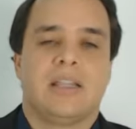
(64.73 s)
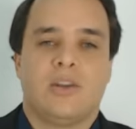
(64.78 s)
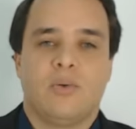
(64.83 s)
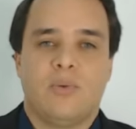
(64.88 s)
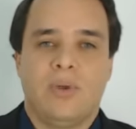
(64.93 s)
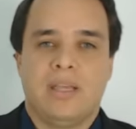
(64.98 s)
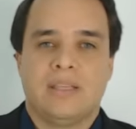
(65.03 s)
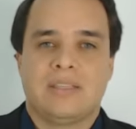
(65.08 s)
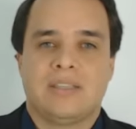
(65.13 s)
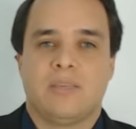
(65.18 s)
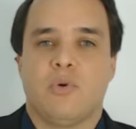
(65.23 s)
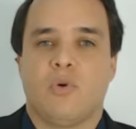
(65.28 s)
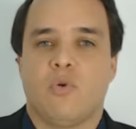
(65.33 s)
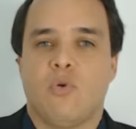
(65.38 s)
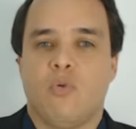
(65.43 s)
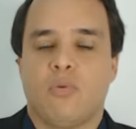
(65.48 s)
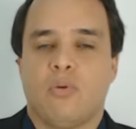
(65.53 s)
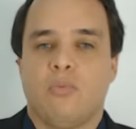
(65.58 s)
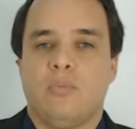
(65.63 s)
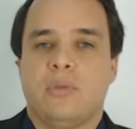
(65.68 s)
Então, esse é meu
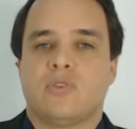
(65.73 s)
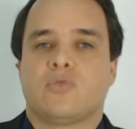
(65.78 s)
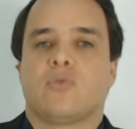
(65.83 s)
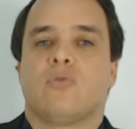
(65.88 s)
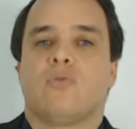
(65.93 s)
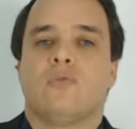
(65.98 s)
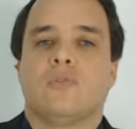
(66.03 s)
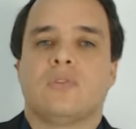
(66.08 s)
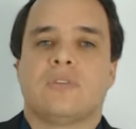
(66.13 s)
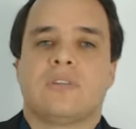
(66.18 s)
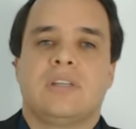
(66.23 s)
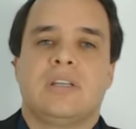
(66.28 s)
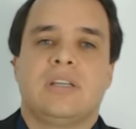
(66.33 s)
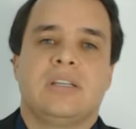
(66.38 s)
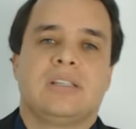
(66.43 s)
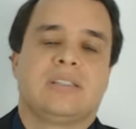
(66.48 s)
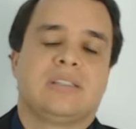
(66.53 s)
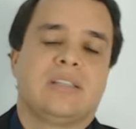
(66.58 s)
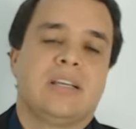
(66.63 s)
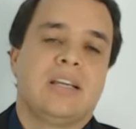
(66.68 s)
compromisso com
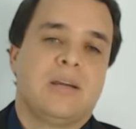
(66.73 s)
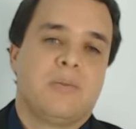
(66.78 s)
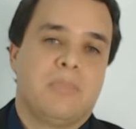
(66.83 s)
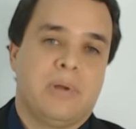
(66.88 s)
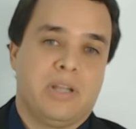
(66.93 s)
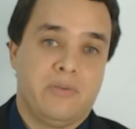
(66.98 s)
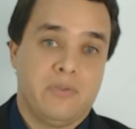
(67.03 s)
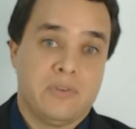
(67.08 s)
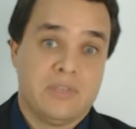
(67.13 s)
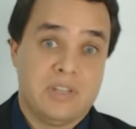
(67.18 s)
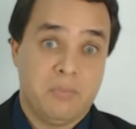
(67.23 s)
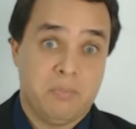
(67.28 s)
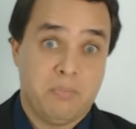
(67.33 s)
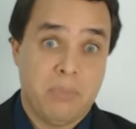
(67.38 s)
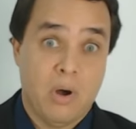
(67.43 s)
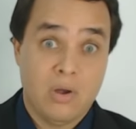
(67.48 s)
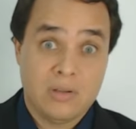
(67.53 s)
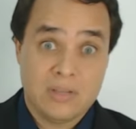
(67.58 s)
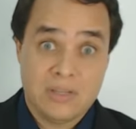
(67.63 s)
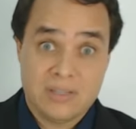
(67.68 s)
vocês, para que você
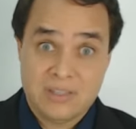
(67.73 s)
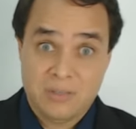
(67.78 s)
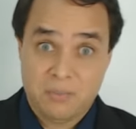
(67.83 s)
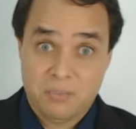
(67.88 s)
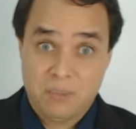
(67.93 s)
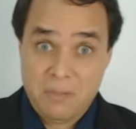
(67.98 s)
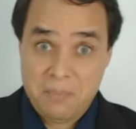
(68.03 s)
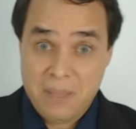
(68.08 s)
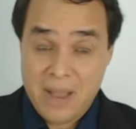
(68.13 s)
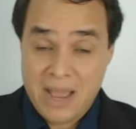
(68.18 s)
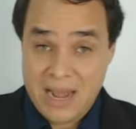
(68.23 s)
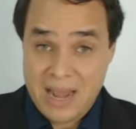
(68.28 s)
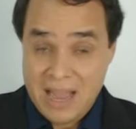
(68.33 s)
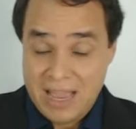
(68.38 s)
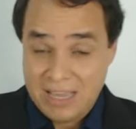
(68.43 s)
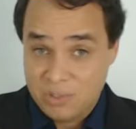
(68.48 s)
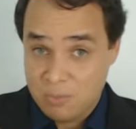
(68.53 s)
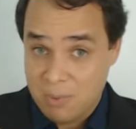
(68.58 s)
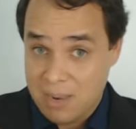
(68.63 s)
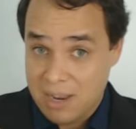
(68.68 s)
possa se
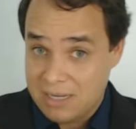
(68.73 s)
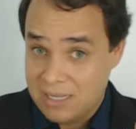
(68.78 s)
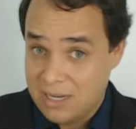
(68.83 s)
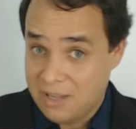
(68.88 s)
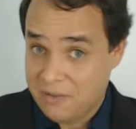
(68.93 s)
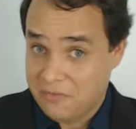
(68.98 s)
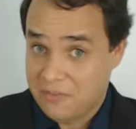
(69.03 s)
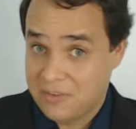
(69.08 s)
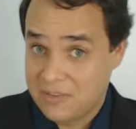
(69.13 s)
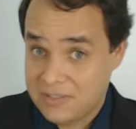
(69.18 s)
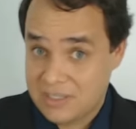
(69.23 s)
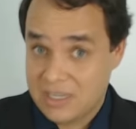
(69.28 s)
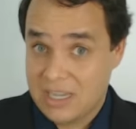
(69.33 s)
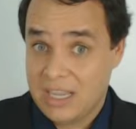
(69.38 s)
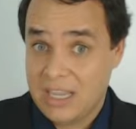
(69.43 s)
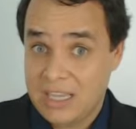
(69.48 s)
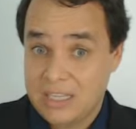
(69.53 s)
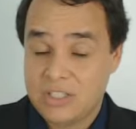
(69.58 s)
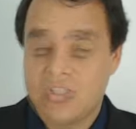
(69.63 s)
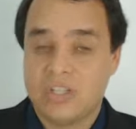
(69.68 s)
preparar de maneira
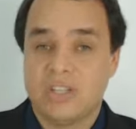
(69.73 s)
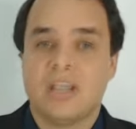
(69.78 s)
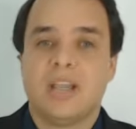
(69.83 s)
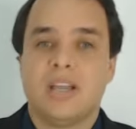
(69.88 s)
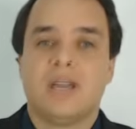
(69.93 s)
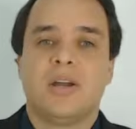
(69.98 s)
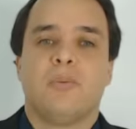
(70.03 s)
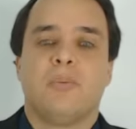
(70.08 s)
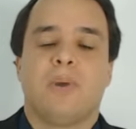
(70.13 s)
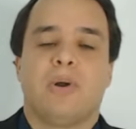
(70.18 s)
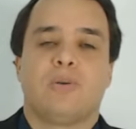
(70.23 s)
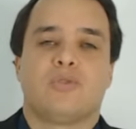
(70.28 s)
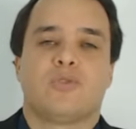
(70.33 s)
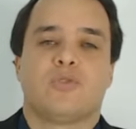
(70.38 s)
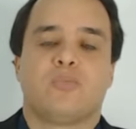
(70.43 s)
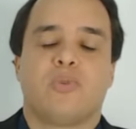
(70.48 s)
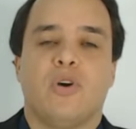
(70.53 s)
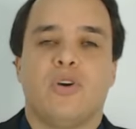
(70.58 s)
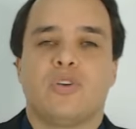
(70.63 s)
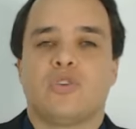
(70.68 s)
eficiente para
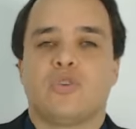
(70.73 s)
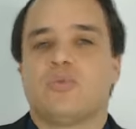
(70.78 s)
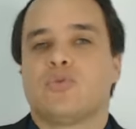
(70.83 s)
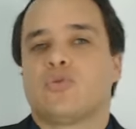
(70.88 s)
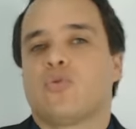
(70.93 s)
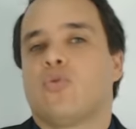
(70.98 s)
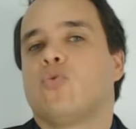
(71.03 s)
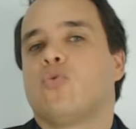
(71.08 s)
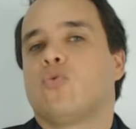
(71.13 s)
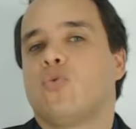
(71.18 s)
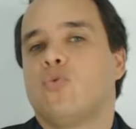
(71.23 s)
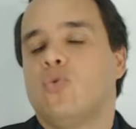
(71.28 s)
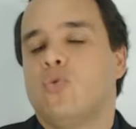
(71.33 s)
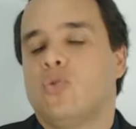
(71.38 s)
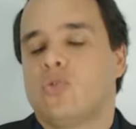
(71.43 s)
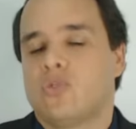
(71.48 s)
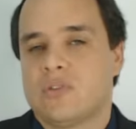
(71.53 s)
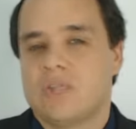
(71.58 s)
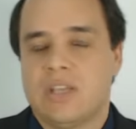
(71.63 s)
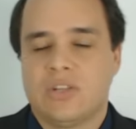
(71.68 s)
os próximos
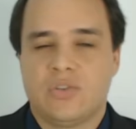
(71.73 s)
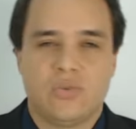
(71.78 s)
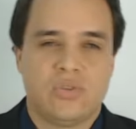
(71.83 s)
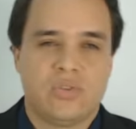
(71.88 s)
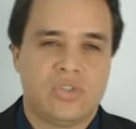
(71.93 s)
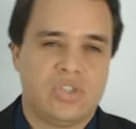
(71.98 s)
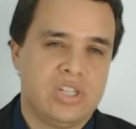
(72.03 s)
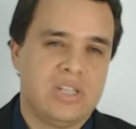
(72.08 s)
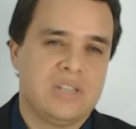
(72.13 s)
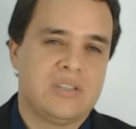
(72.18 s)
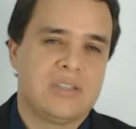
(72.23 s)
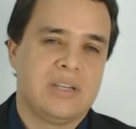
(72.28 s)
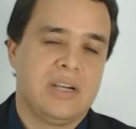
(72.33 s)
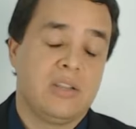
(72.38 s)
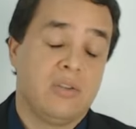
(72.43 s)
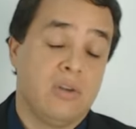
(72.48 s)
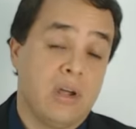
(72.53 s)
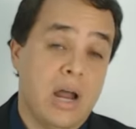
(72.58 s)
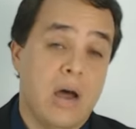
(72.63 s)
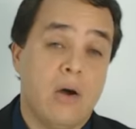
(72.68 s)
concursos da Justiça
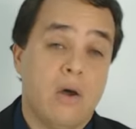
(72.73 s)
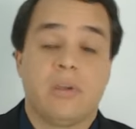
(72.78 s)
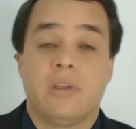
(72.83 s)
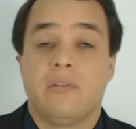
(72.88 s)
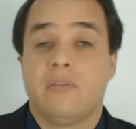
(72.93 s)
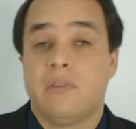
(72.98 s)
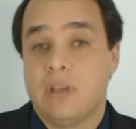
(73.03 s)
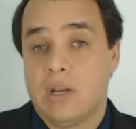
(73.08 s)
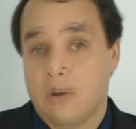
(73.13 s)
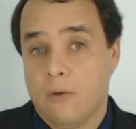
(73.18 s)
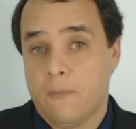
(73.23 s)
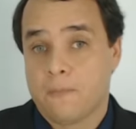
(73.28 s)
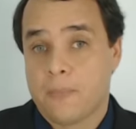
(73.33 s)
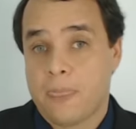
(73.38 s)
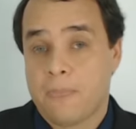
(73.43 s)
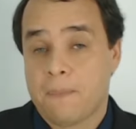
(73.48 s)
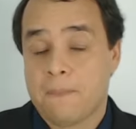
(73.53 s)
Eleitoral que virão.